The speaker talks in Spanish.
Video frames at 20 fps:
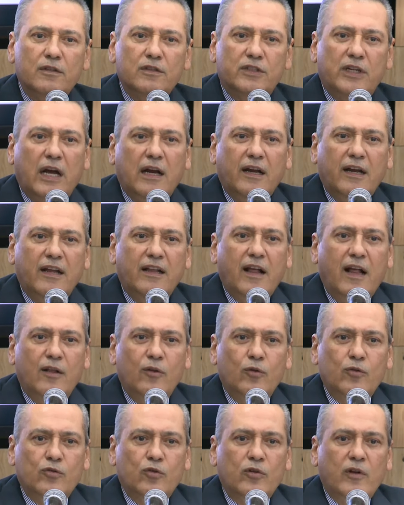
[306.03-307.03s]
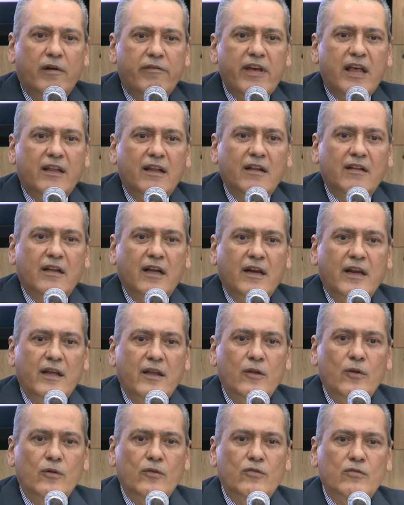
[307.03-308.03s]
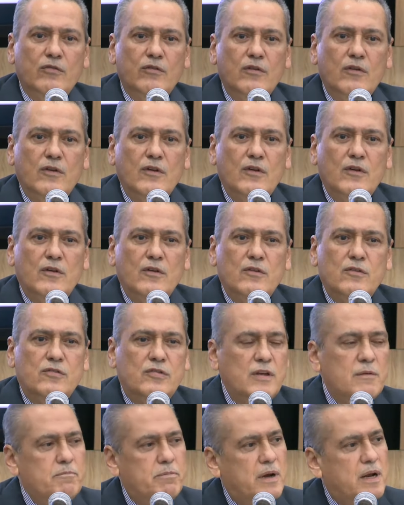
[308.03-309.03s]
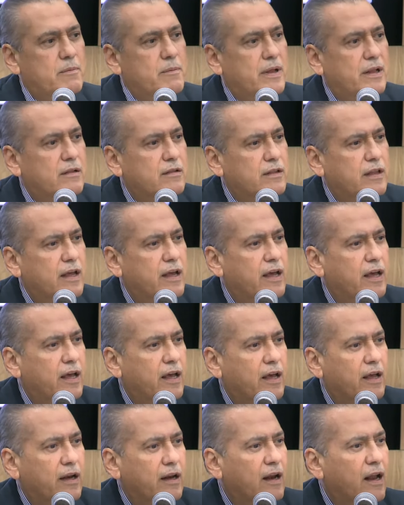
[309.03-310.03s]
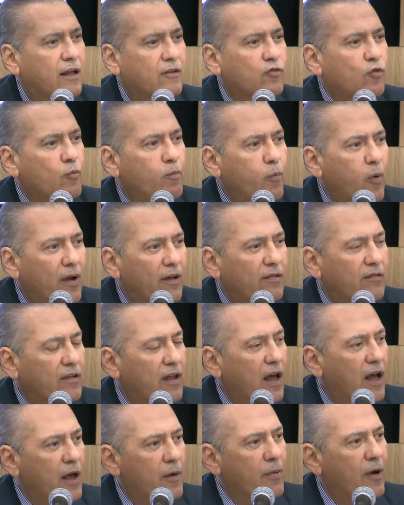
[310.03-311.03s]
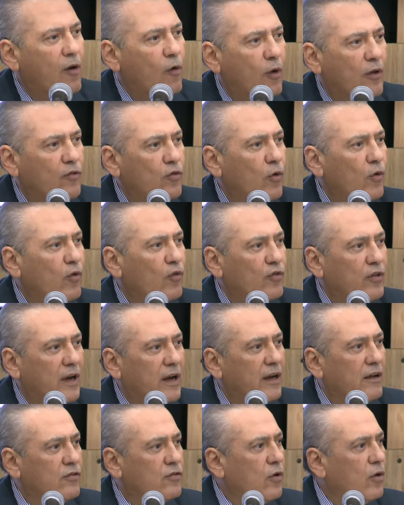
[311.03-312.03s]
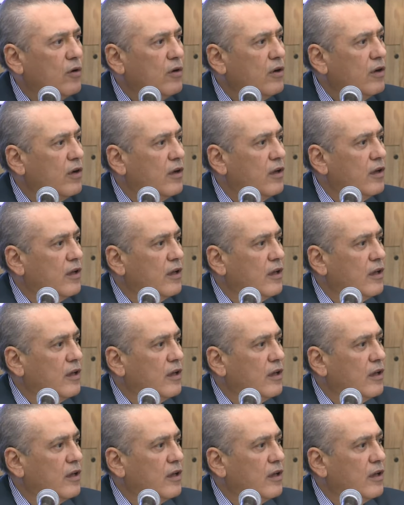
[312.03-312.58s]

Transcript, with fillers: se han quedado todavía detenidos simplemente en la supuesta evaluación o selección